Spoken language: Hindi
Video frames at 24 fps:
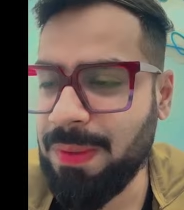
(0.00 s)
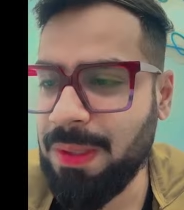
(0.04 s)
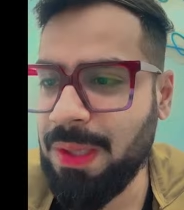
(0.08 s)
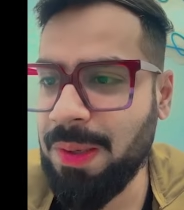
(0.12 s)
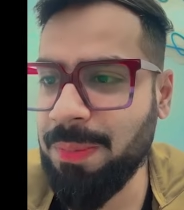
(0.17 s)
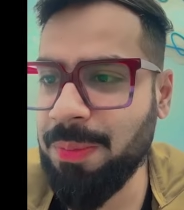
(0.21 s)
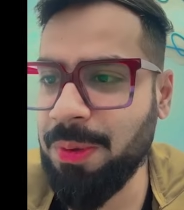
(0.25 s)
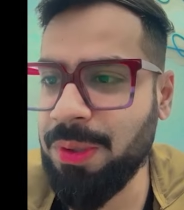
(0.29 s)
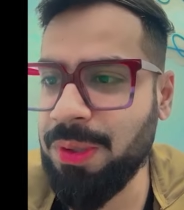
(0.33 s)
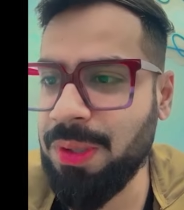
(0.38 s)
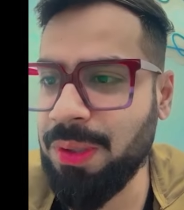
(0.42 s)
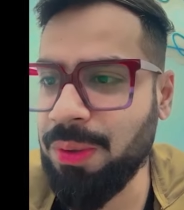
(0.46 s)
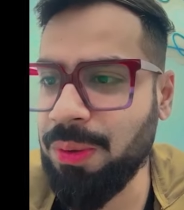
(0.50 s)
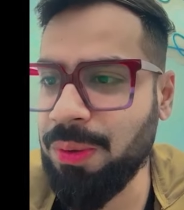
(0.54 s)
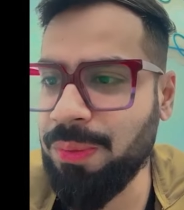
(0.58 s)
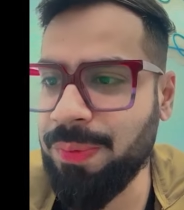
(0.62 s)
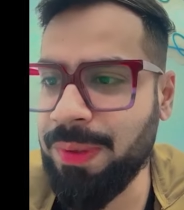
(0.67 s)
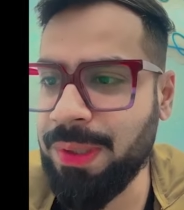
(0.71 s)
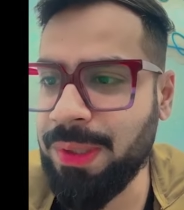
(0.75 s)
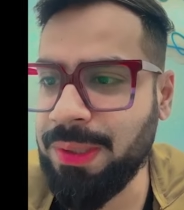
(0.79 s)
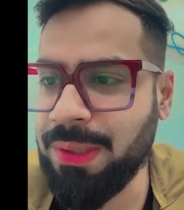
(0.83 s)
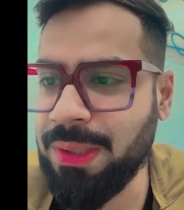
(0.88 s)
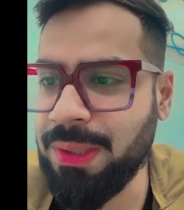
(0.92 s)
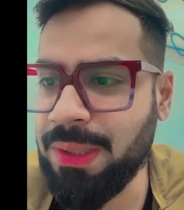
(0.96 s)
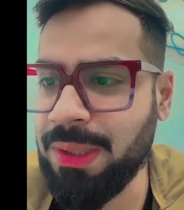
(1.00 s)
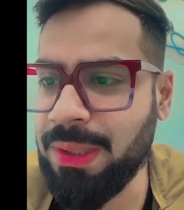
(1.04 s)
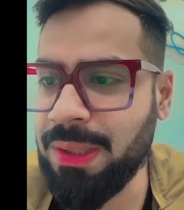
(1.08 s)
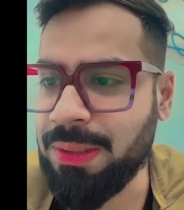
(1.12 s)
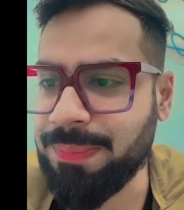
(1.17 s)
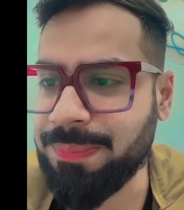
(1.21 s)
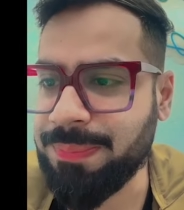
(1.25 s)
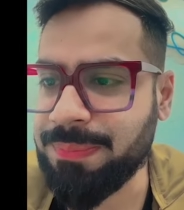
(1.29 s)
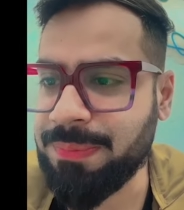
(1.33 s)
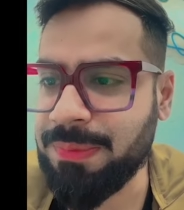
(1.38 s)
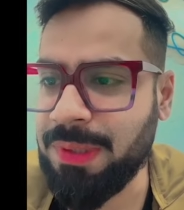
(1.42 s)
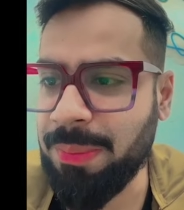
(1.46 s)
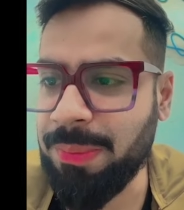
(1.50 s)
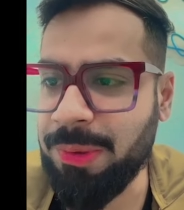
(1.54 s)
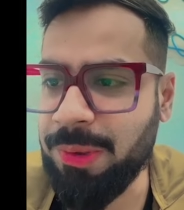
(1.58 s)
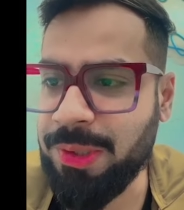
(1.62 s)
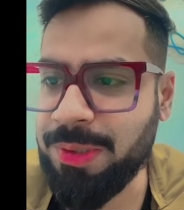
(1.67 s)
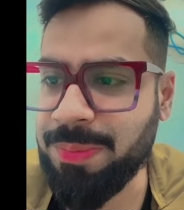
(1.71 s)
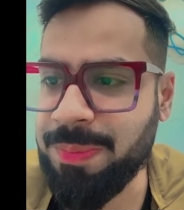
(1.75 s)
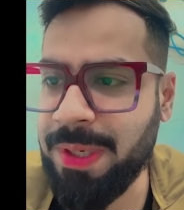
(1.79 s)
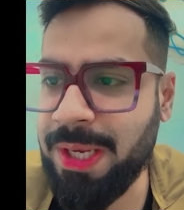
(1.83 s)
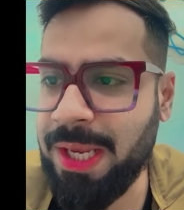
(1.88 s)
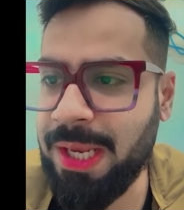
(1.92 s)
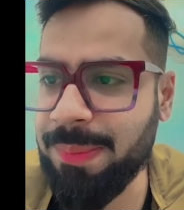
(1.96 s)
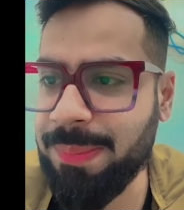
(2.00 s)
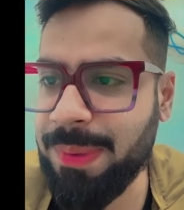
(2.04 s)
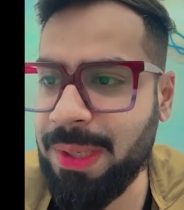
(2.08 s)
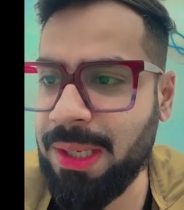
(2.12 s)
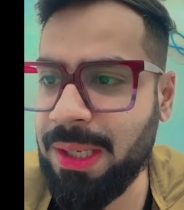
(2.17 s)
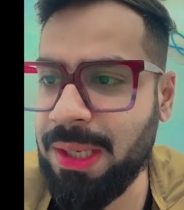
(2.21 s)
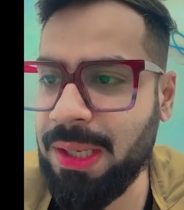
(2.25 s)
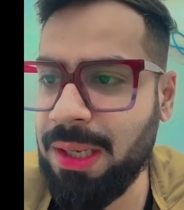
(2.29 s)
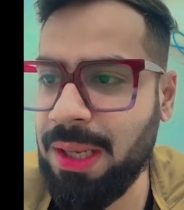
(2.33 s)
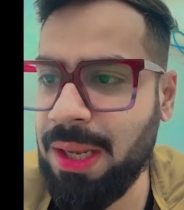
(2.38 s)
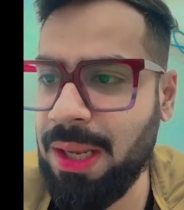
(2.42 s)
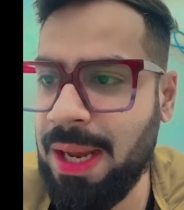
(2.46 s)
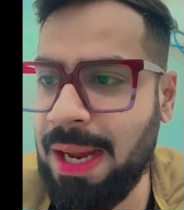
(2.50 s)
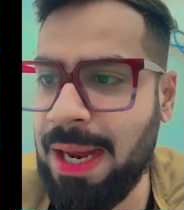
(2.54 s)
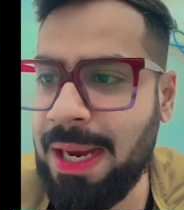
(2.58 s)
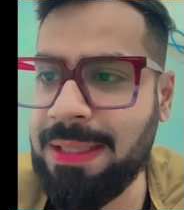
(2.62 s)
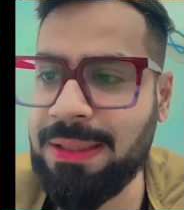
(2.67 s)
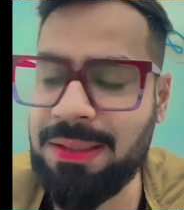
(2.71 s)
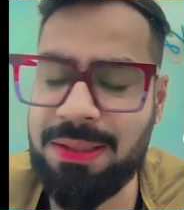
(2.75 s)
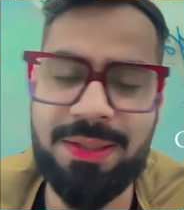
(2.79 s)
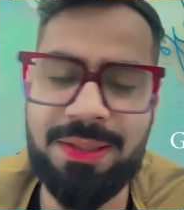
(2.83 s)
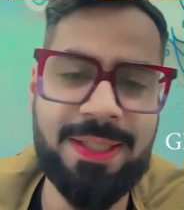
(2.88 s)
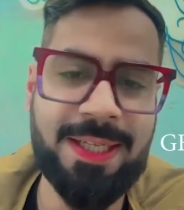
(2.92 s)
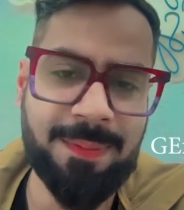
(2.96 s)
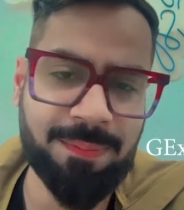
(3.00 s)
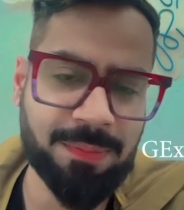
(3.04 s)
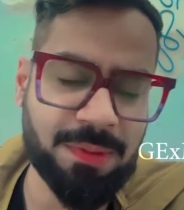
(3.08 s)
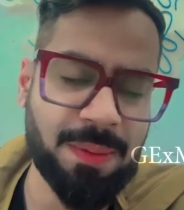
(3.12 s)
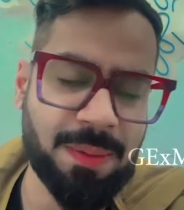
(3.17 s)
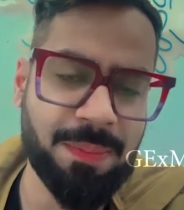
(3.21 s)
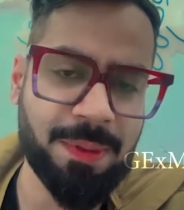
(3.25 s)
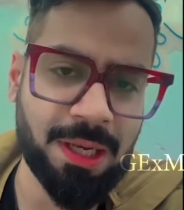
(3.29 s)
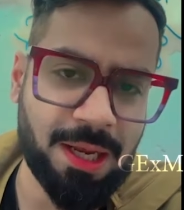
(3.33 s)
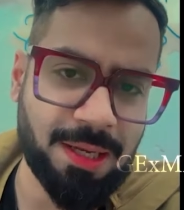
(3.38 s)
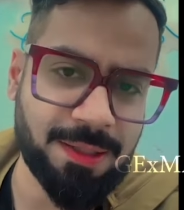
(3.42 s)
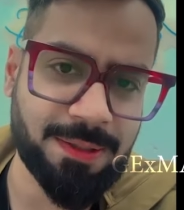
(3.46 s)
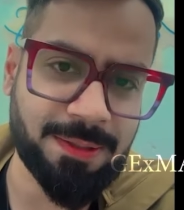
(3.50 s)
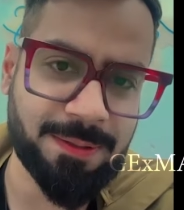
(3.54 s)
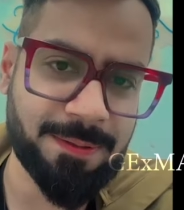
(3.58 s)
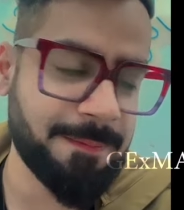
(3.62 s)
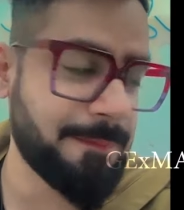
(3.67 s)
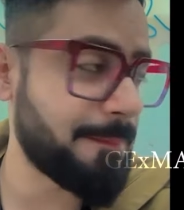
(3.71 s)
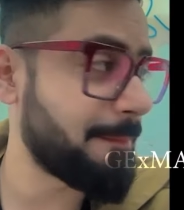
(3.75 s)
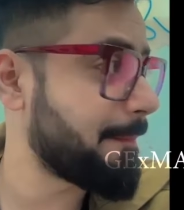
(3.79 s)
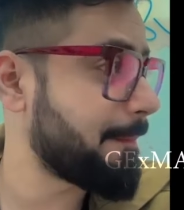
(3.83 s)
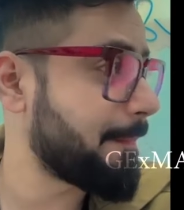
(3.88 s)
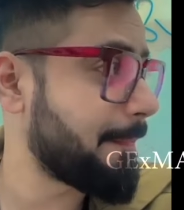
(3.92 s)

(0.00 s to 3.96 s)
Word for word: आई एम गोना गो विद डब्ल्यूएसबी गेमिंग एंड टीम तमिलास